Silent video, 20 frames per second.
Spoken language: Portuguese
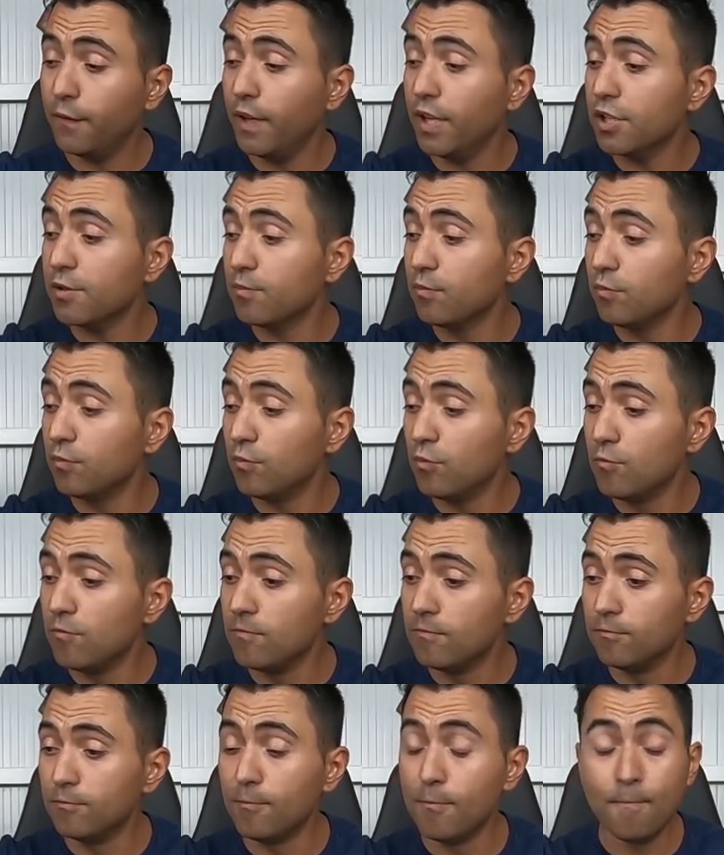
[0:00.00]
fez-me
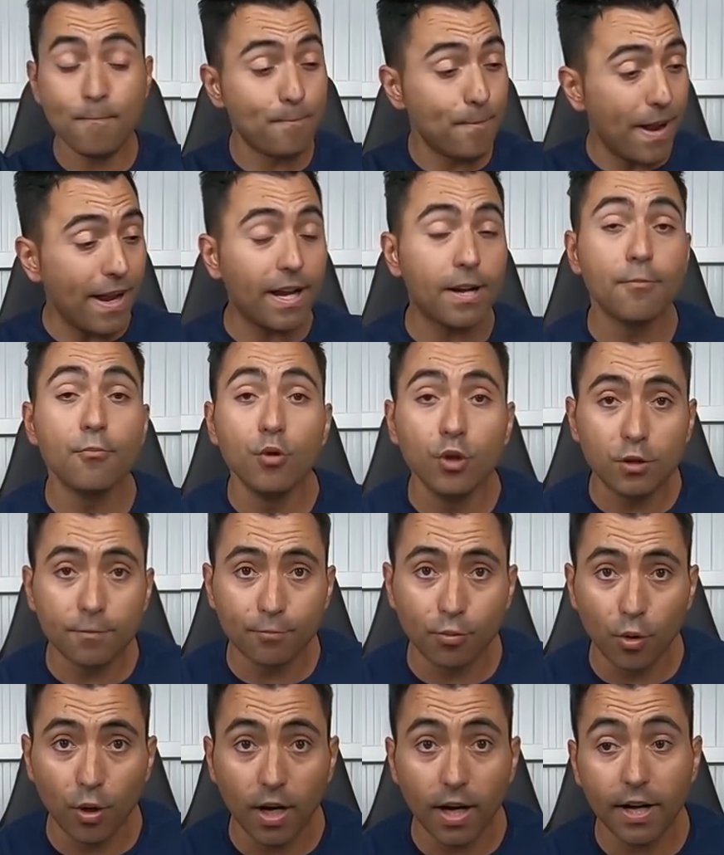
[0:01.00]
um pack muito
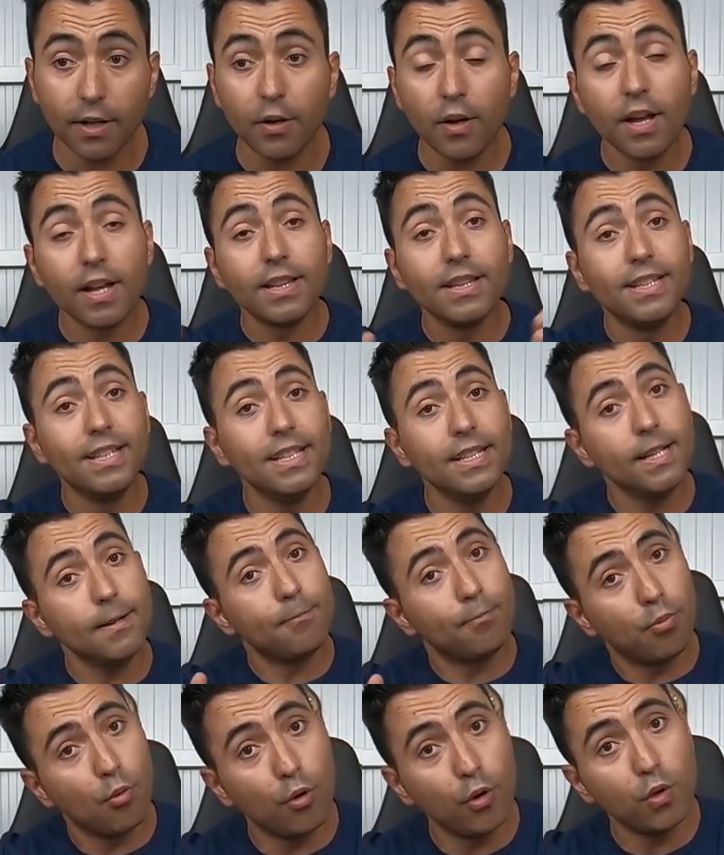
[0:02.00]
porreiro de
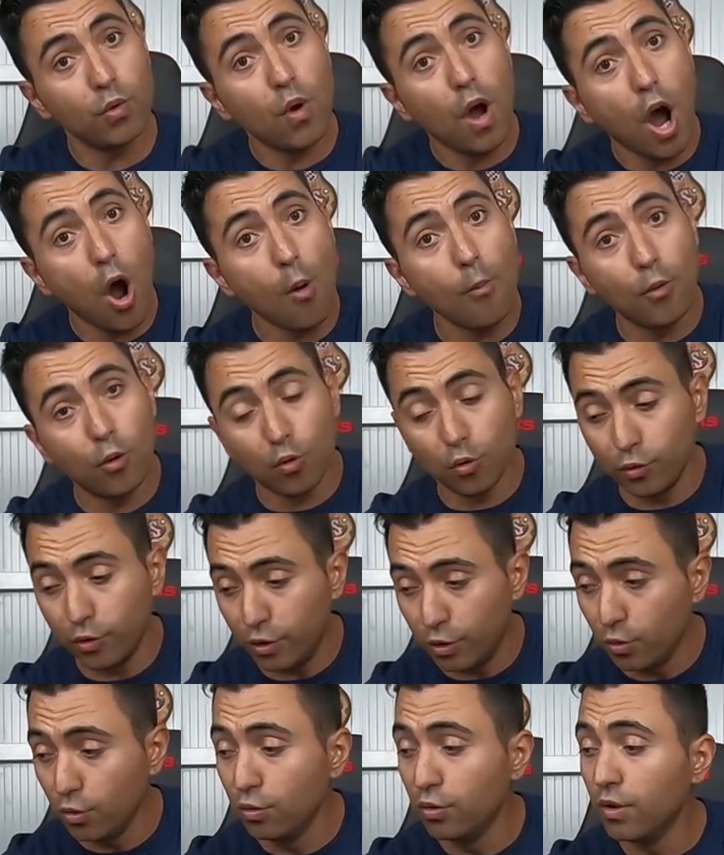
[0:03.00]
apoio ao meu
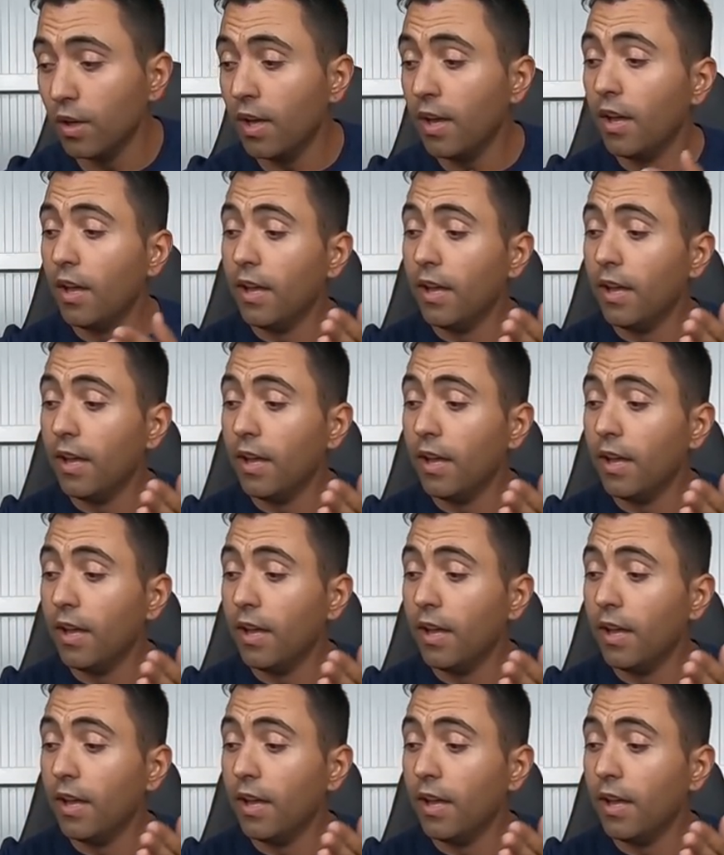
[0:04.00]
conteúdo.